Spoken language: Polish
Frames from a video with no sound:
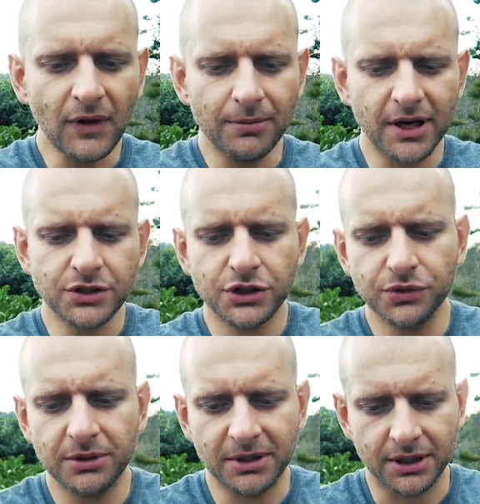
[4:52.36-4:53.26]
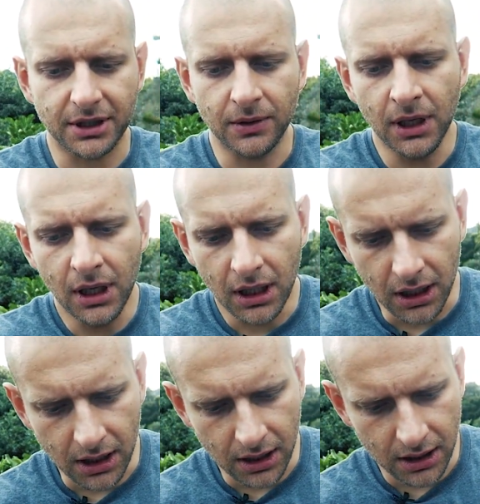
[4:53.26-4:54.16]
Bardzo cieniutki materiał,
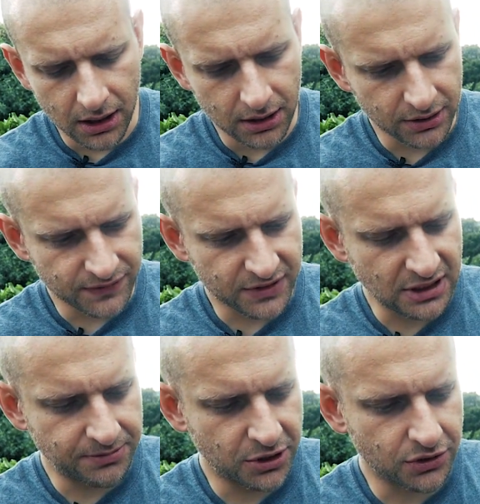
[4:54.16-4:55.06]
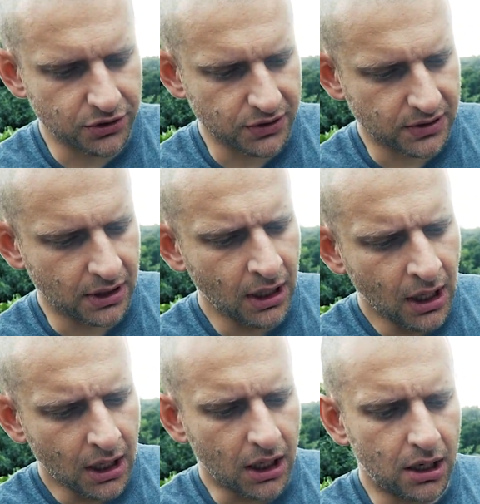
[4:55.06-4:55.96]
to jest w zasadzie przeźroczyste.
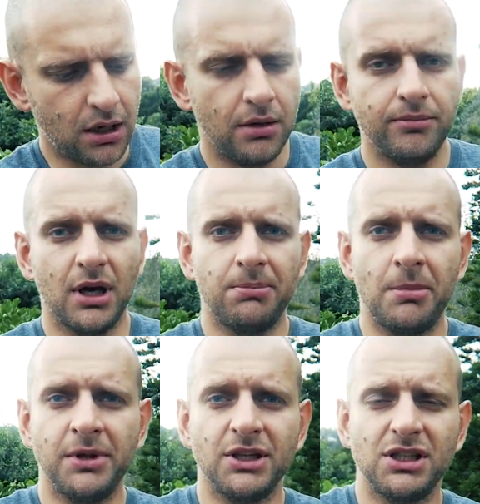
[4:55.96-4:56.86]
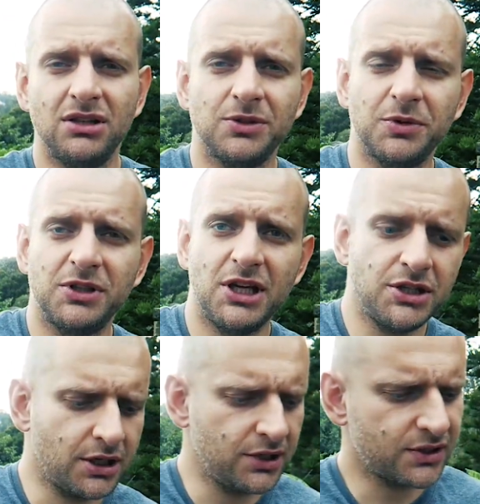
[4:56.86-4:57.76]
Jak pamiętacie, jedno z moich
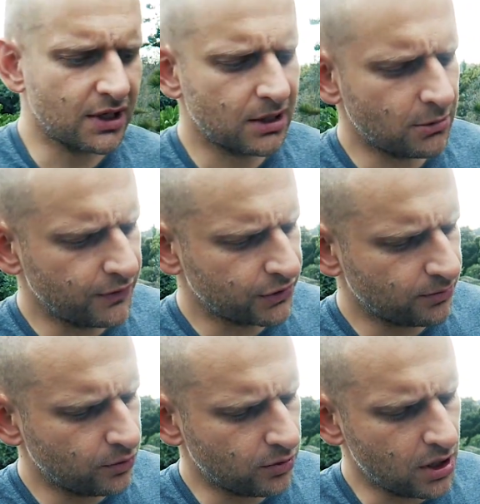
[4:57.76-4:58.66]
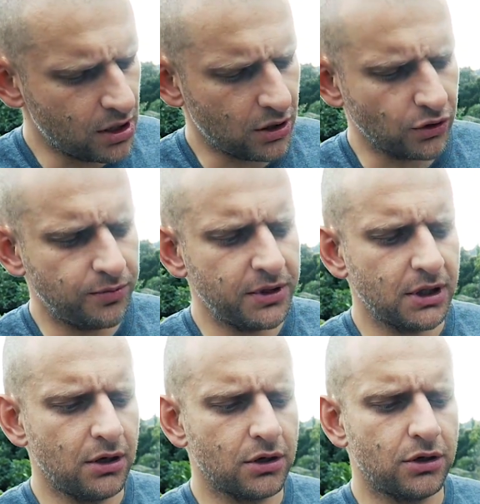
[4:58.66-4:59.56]
zdjęć instagramowych to był
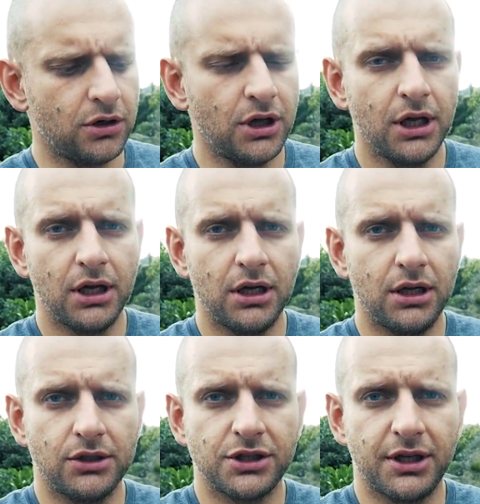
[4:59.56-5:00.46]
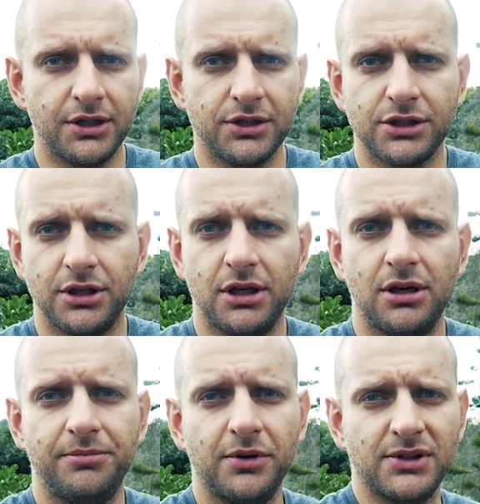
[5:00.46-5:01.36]
odbite logo e, challenge
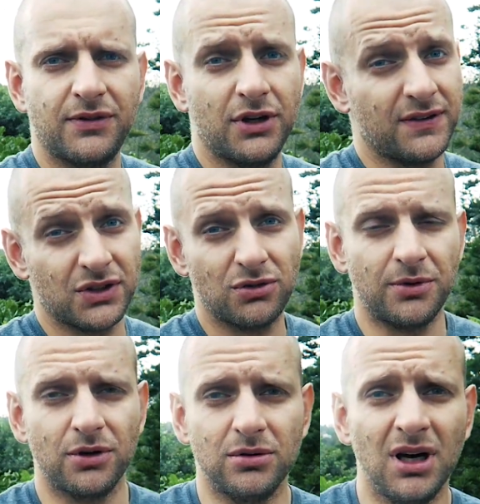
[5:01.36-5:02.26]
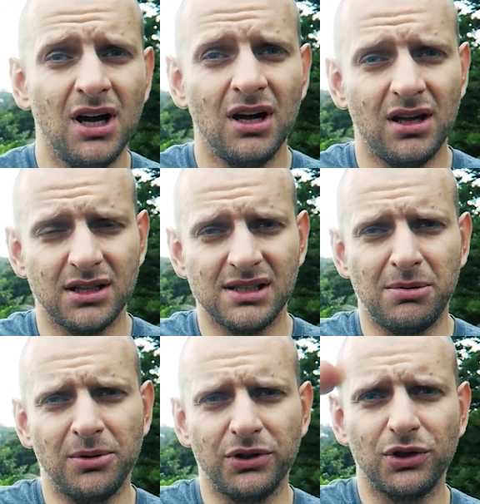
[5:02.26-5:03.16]
e, po zawodach w zeszłym roku. Jak nie
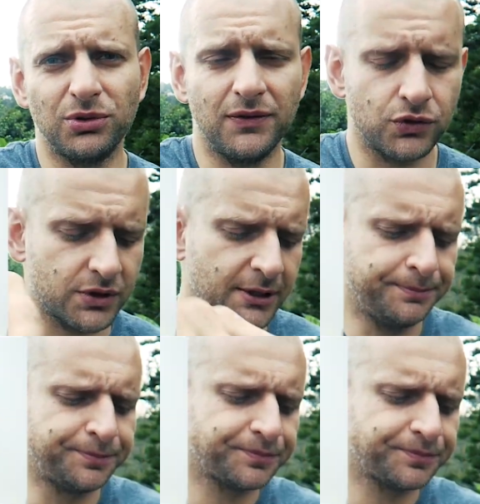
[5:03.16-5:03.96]
zapomnę, to go tutaj wrzucę.